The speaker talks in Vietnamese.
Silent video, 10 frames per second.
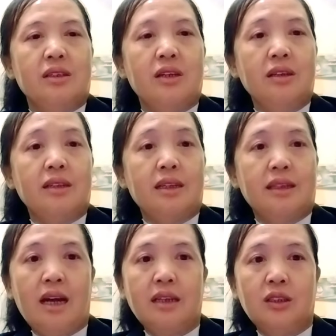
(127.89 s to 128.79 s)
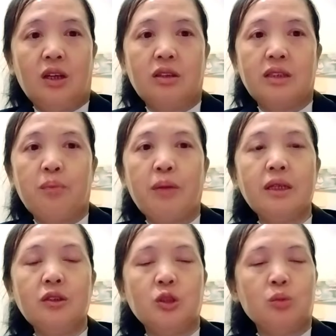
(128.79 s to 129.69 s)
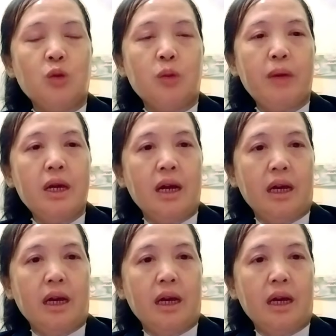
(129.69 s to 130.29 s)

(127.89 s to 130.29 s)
？giờ thì tan cho thì biết tức chỉ mua bé